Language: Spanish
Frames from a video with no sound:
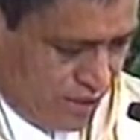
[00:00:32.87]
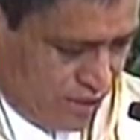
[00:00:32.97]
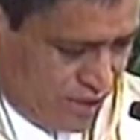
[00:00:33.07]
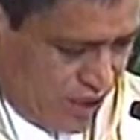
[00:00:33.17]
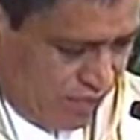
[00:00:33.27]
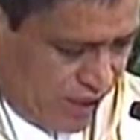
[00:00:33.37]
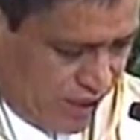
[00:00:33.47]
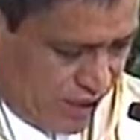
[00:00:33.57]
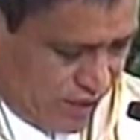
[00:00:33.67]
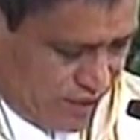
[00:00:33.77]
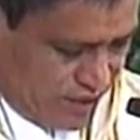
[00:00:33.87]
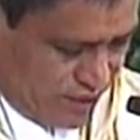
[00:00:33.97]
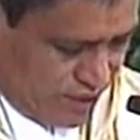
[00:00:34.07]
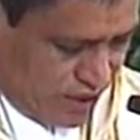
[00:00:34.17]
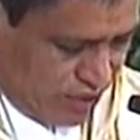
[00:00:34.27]
Desde la barca,
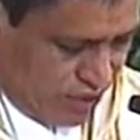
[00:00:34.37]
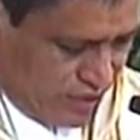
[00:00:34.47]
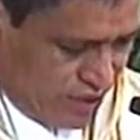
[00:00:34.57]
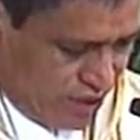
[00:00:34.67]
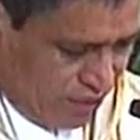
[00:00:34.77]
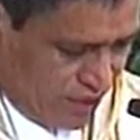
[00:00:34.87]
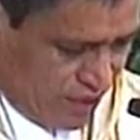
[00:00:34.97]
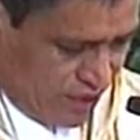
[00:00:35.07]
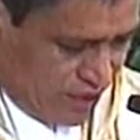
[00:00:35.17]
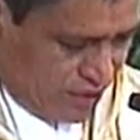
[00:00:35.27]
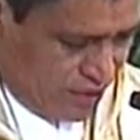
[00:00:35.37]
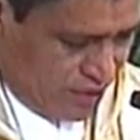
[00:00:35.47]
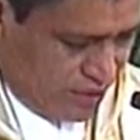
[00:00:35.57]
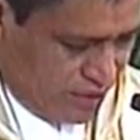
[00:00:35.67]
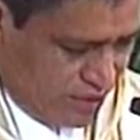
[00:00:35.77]
sentado, enseñaba a la
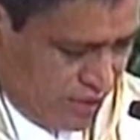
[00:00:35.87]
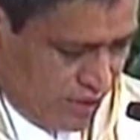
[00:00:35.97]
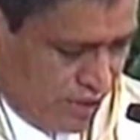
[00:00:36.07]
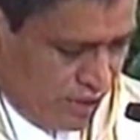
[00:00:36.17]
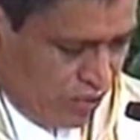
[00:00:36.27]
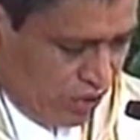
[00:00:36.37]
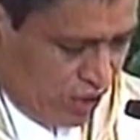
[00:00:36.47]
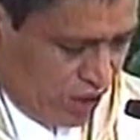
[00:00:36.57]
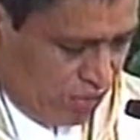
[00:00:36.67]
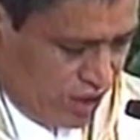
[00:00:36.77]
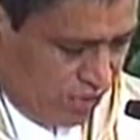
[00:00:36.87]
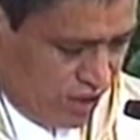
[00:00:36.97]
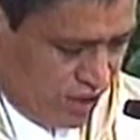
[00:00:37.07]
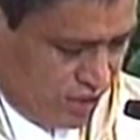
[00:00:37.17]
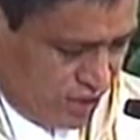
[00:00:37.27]
gente. Cuando acabó de
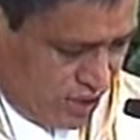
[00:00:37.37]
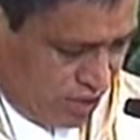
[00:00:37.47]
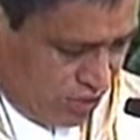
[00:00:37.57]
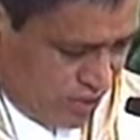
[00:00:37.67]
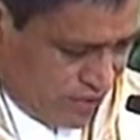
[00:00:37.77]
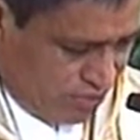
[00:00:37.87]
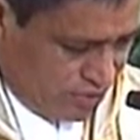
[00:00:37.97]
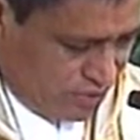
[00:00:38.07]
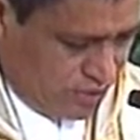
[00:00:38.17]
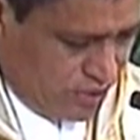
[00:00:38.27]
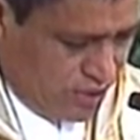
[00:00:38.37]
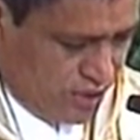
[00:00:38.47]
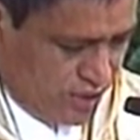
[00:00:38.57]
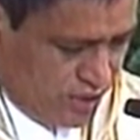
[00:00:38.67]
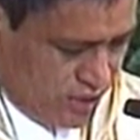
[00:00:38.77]
hablar, dijo a Simón,
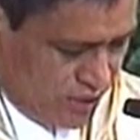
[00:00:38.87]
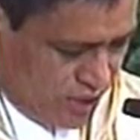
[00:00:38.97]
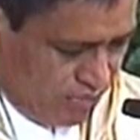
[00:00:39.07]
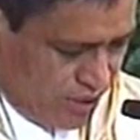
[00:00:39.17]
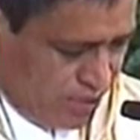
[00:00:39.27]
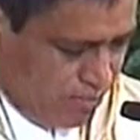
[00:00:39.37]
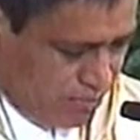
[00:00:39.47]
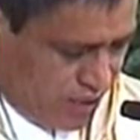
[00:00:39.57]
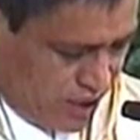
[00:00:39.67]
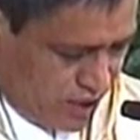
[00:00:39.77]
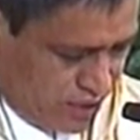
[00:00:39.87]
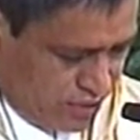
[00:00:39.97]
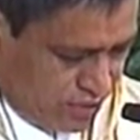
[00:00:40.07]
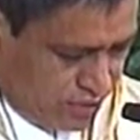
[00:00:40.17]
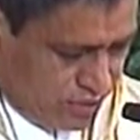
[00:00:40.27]
Rema mar
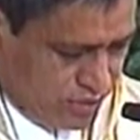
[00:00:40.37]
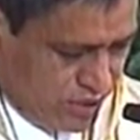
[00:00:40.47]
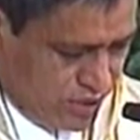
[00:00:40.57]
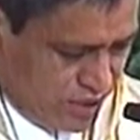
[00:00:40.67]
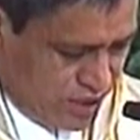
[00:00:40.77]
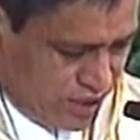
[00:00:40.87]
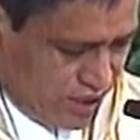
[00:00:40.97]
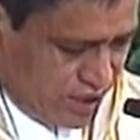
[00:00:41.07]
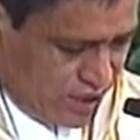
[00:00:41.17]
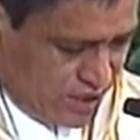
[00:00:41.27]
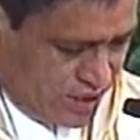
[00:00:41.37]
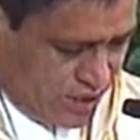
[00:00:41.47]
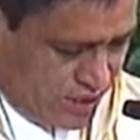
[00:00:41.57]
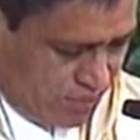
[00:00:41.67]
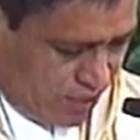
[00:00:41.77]
adentro y echad las
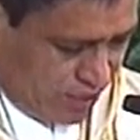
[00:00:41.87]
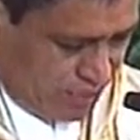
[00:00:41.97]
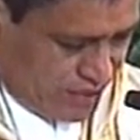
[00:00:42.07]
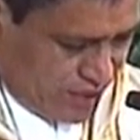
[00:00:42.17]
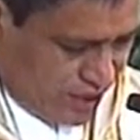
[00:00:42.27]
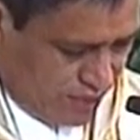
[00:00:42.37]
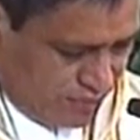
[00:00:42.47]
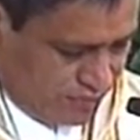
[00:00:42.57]
redes para pescar.